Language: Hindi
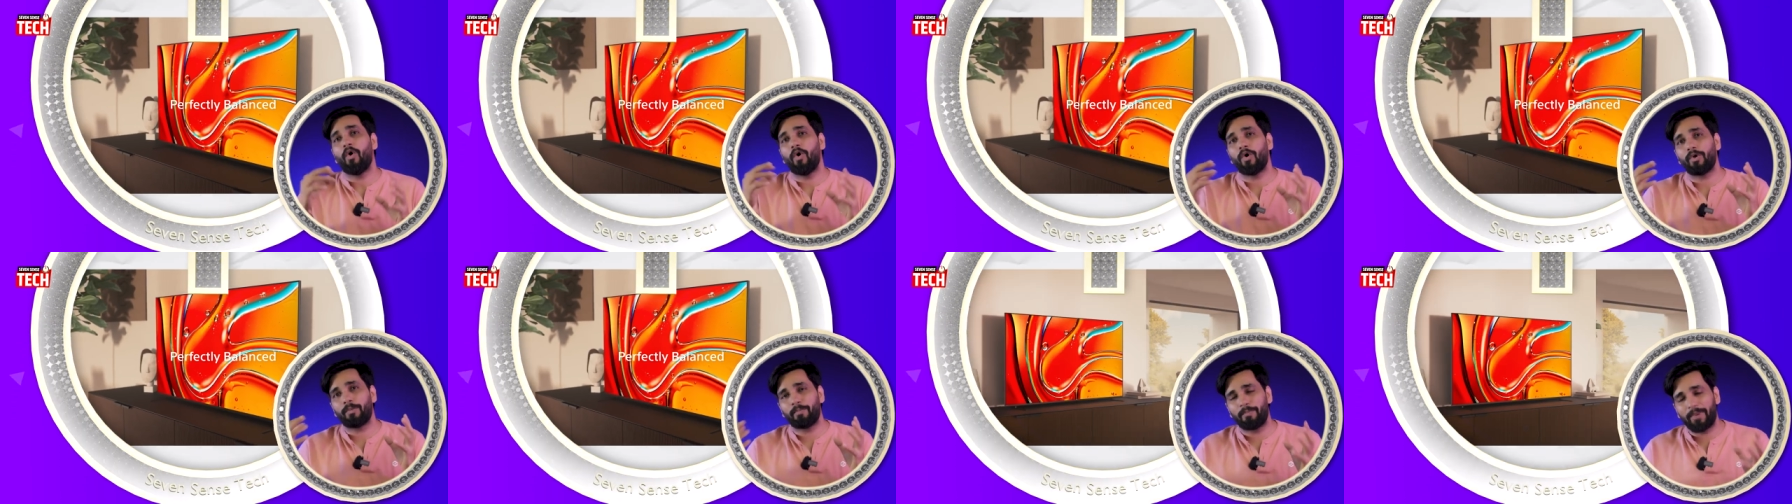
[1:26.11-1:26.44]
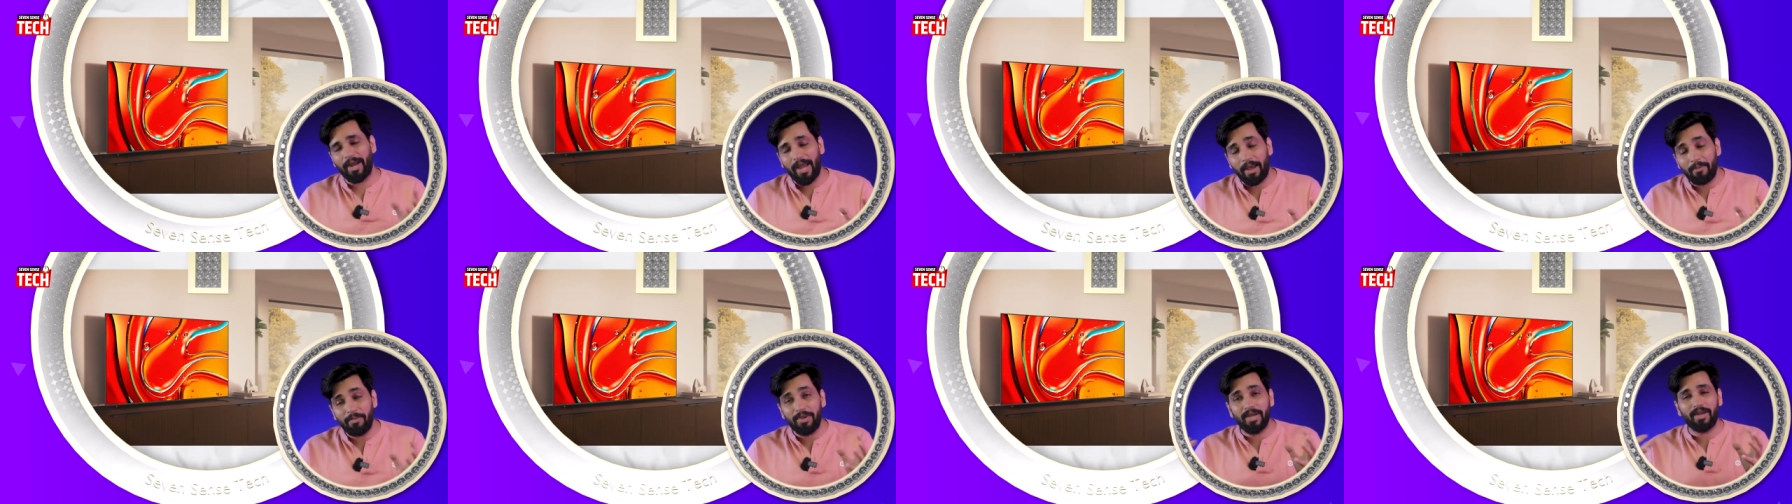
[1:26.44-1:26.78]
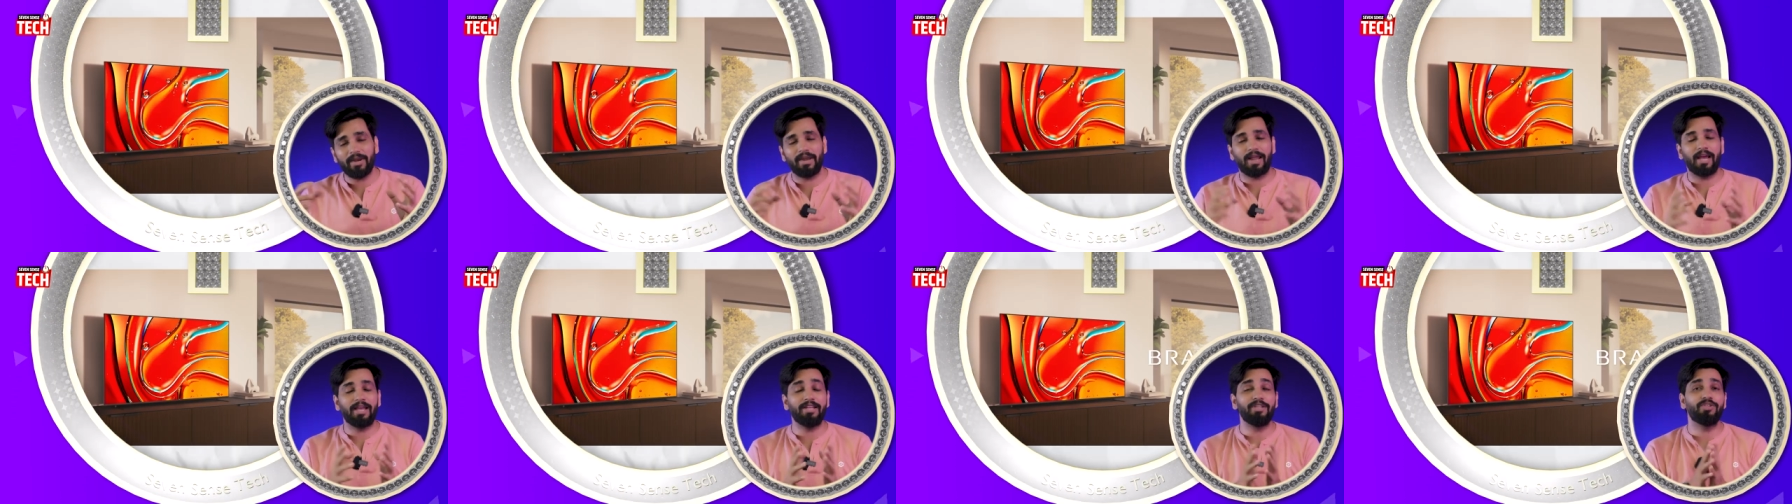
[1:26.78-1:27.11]
और ब्रेविया
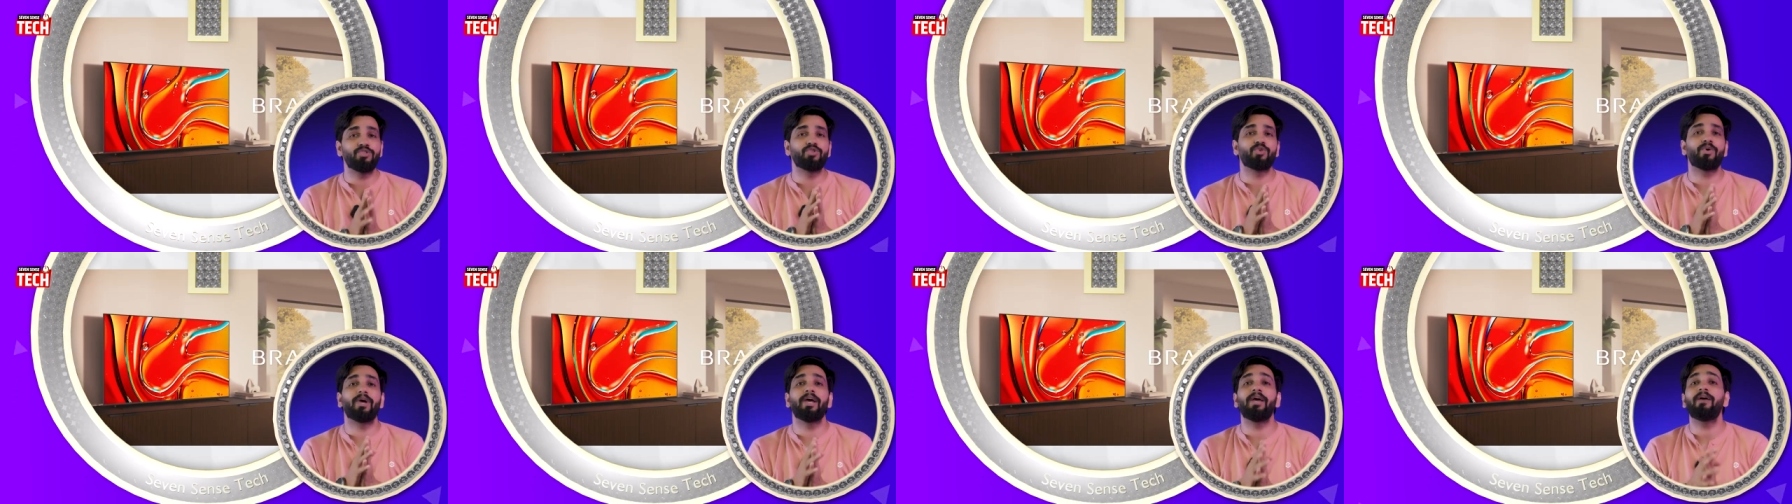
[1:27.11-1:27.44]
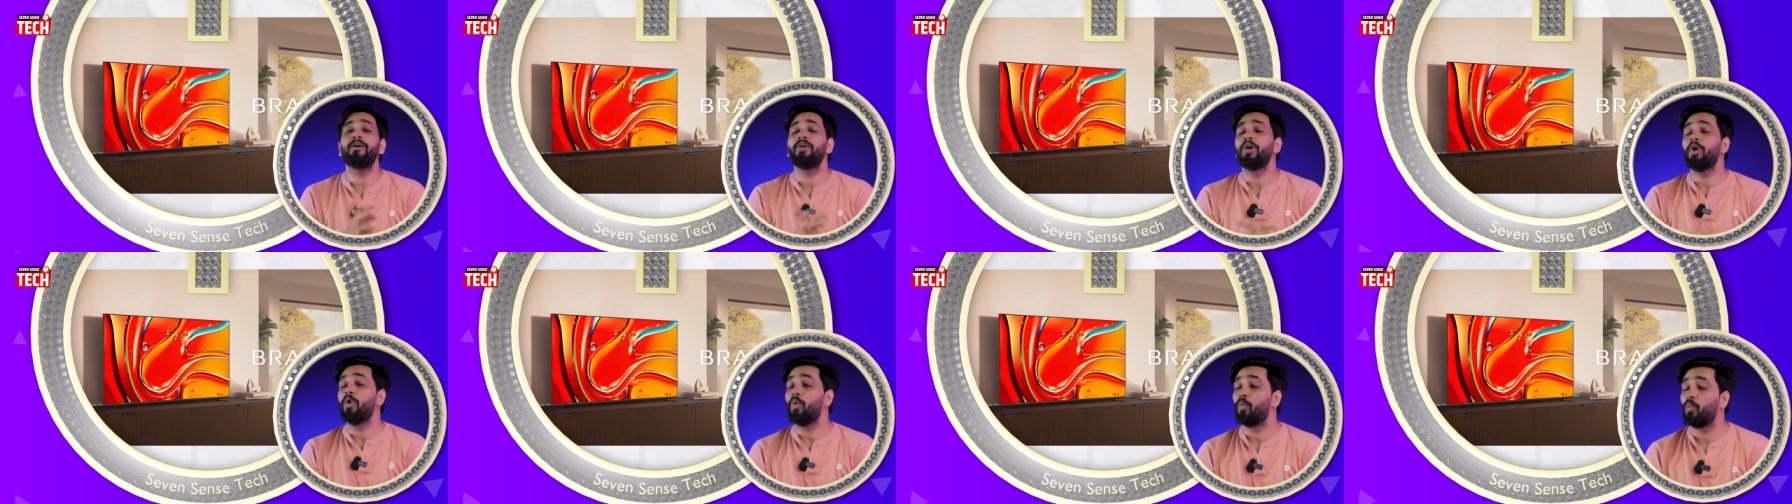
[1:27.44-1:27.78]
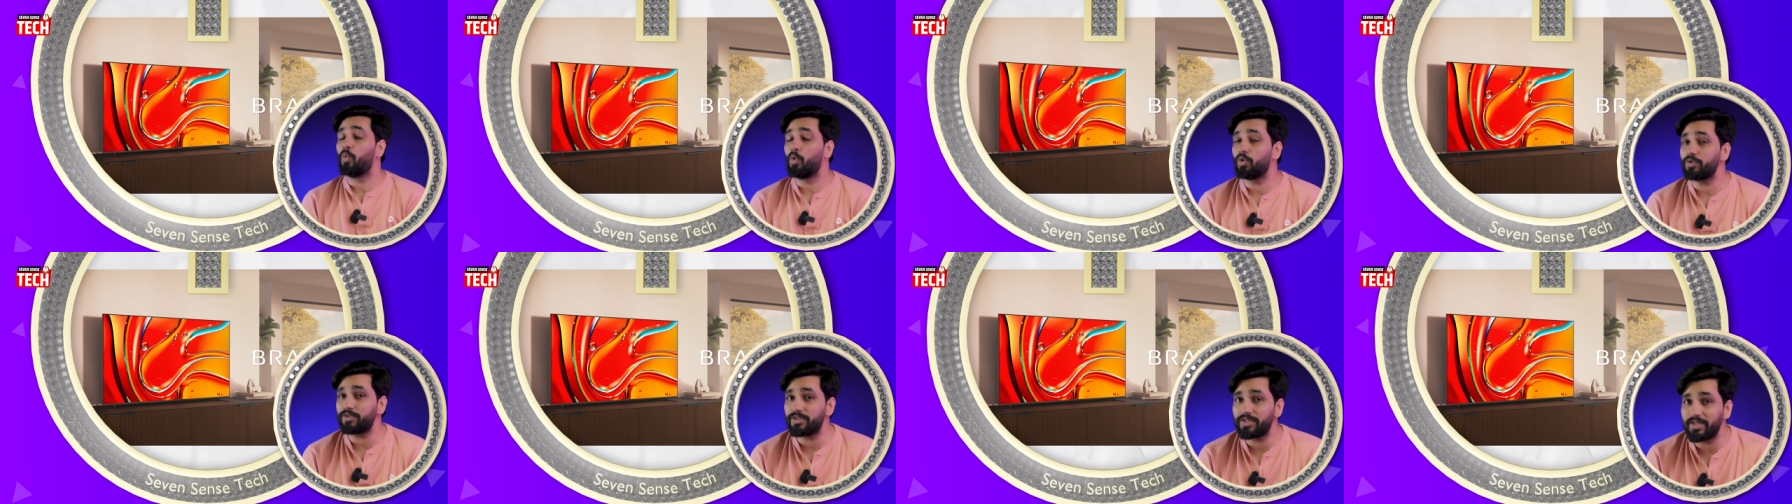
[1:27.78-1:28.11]
नाइन जो है
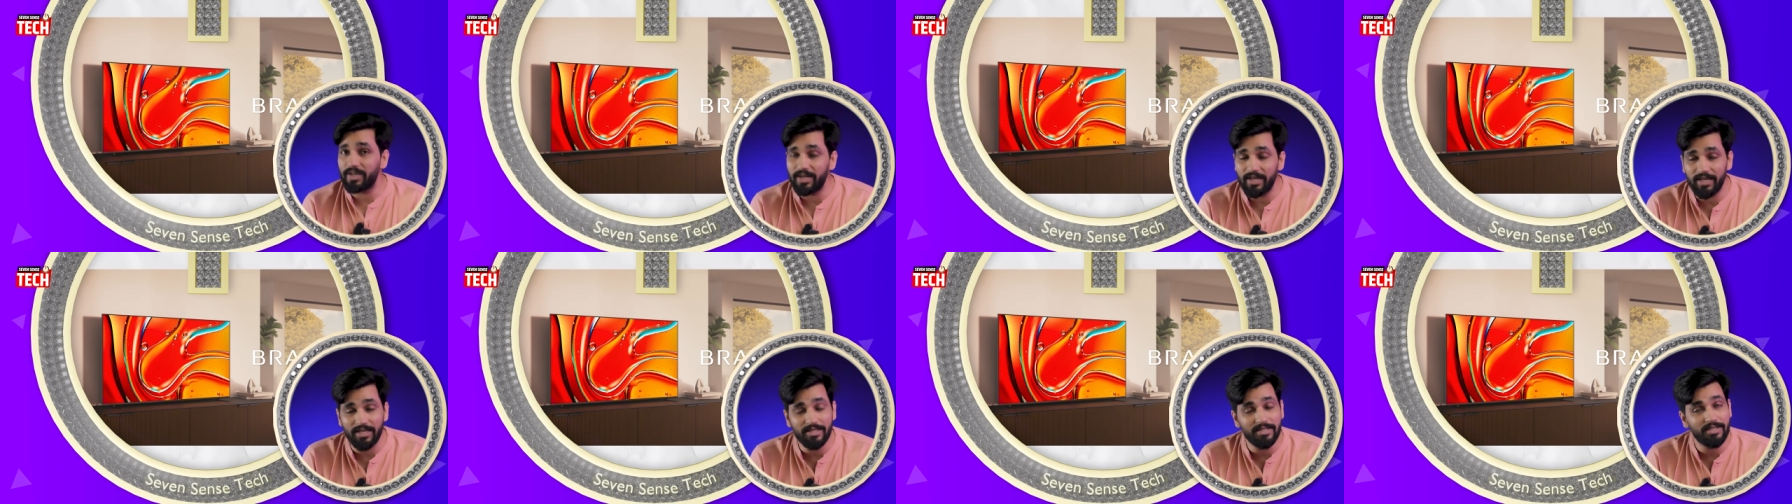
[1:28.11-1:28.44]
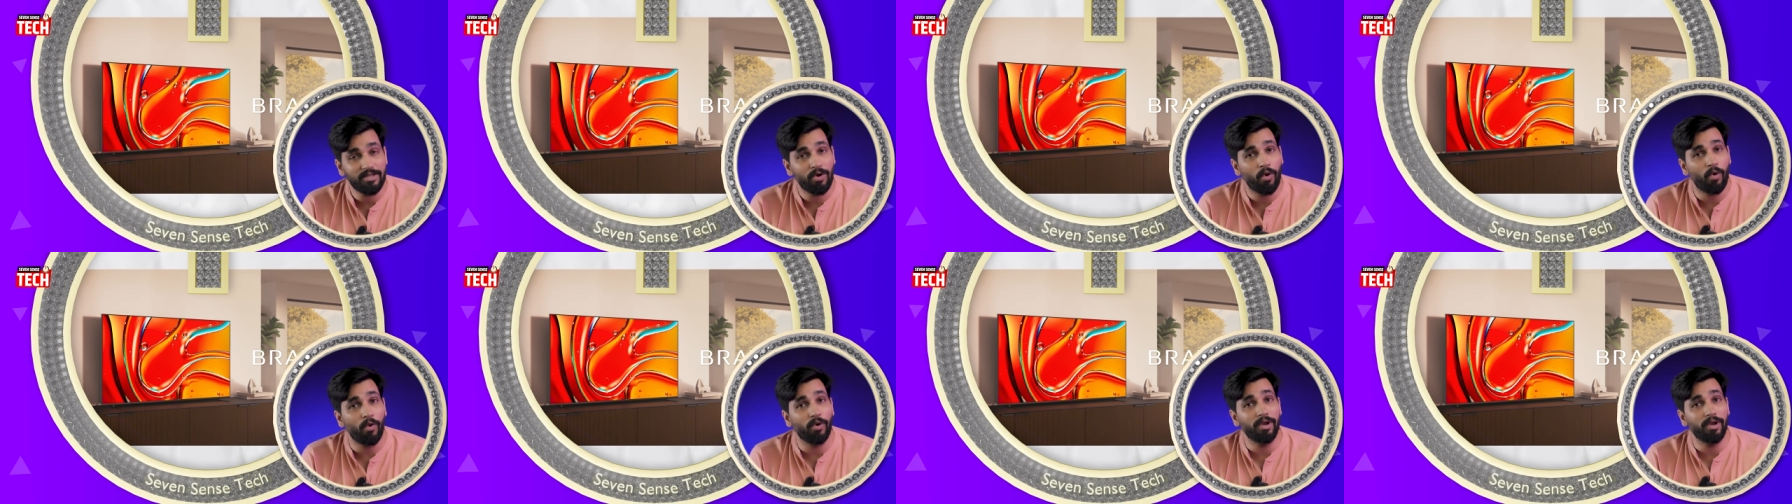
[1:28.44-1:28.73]
वो सीरीज